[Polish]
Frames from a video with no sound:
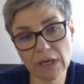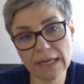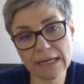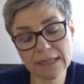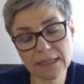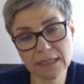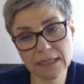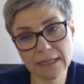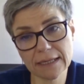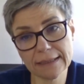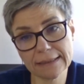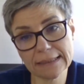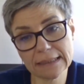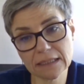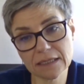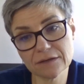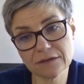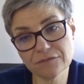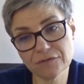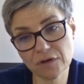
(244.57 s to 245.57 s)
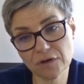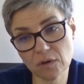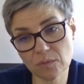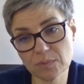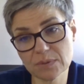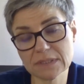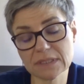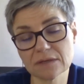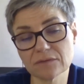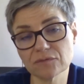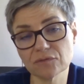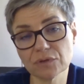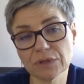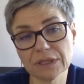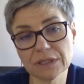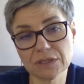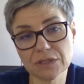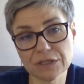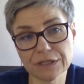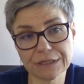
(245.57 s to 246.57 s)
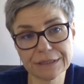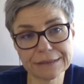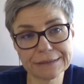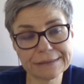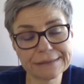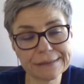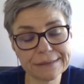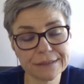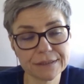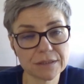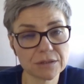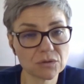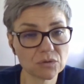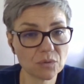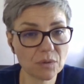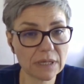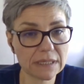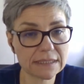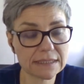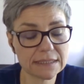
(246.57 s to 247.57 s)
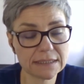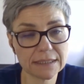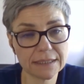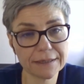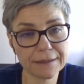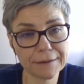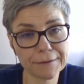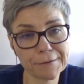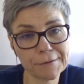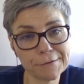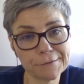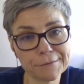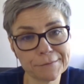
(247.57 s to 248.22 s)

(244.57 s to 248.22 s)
Jakie, jakie wy obserwujecie sytuacje,